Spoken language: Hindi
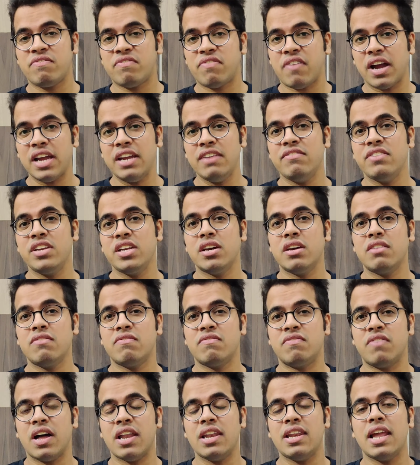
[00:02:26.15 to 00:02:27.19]
फाइव ईयर
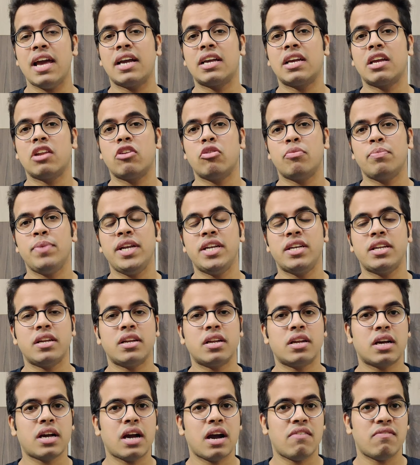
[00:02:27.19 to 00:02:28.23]
वन लाख
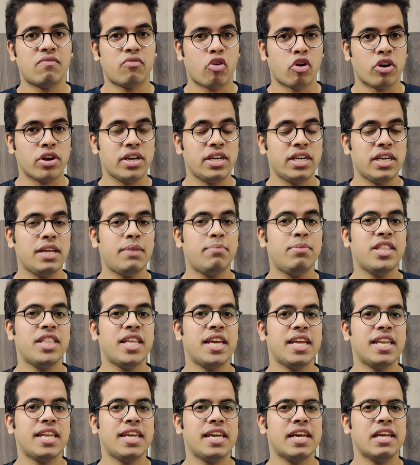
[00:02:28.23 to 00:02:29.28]
किलोमीटर का वारंटी भी
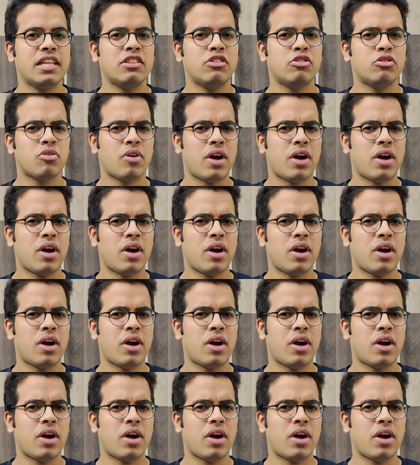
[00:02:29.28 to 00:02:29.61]
दे रही है